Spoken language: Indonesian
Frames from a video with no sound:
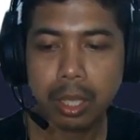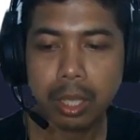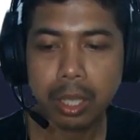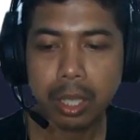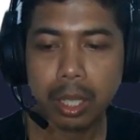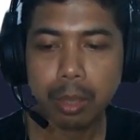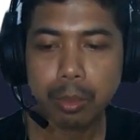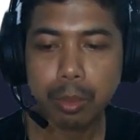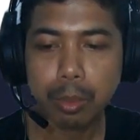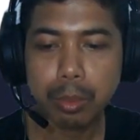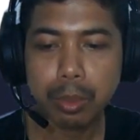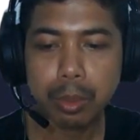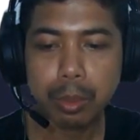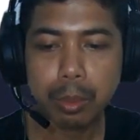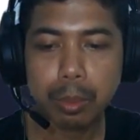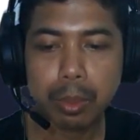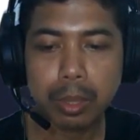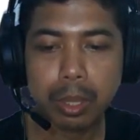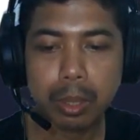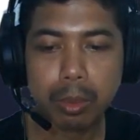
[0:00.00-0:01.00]
kamu bisa
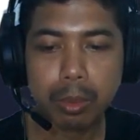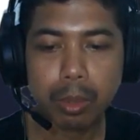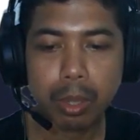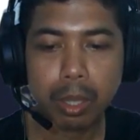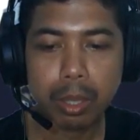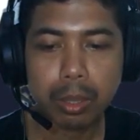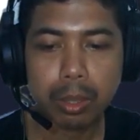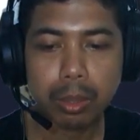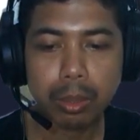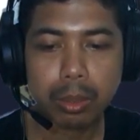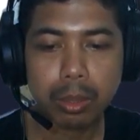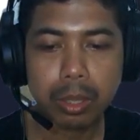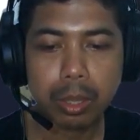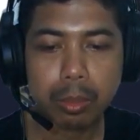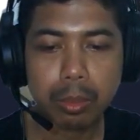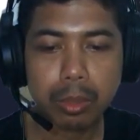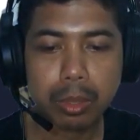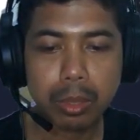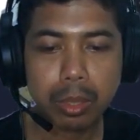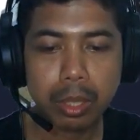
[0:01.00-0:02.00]
mempercepat waktu
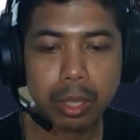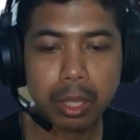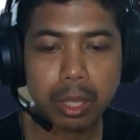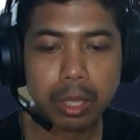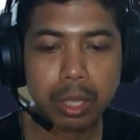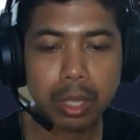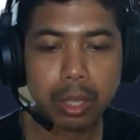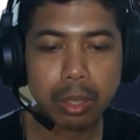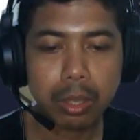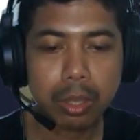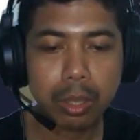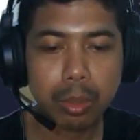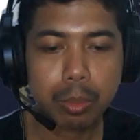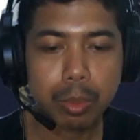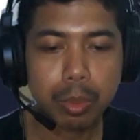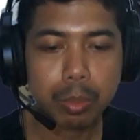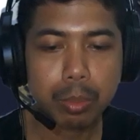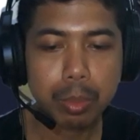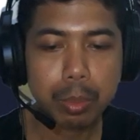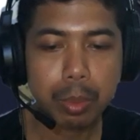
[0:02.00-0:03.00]
jam sekolah dengan tidur di
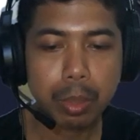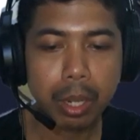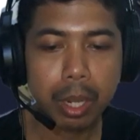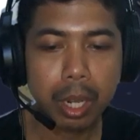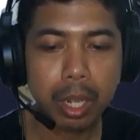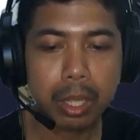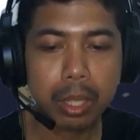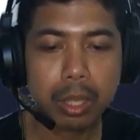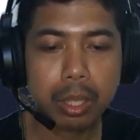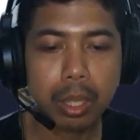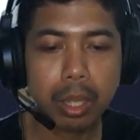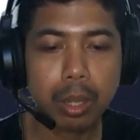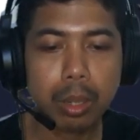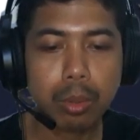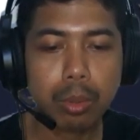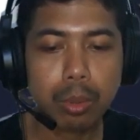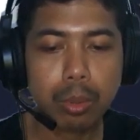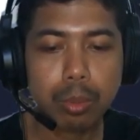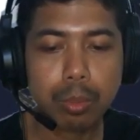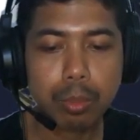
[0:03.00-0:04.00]
rumah sepupu
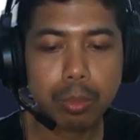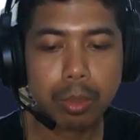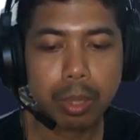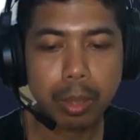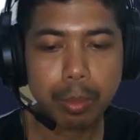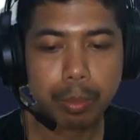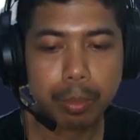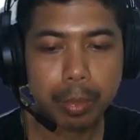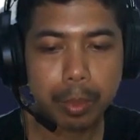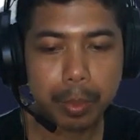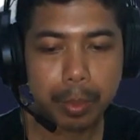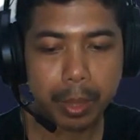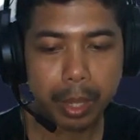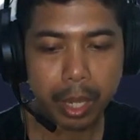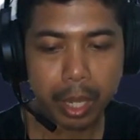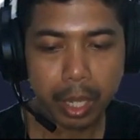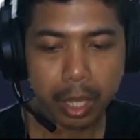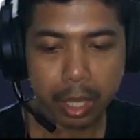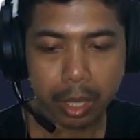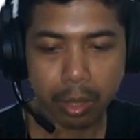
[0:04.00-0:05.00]
atau rumah
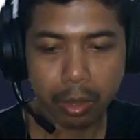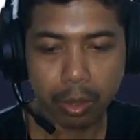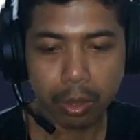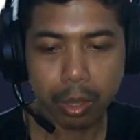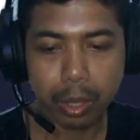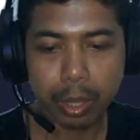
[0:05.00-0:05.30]
pemain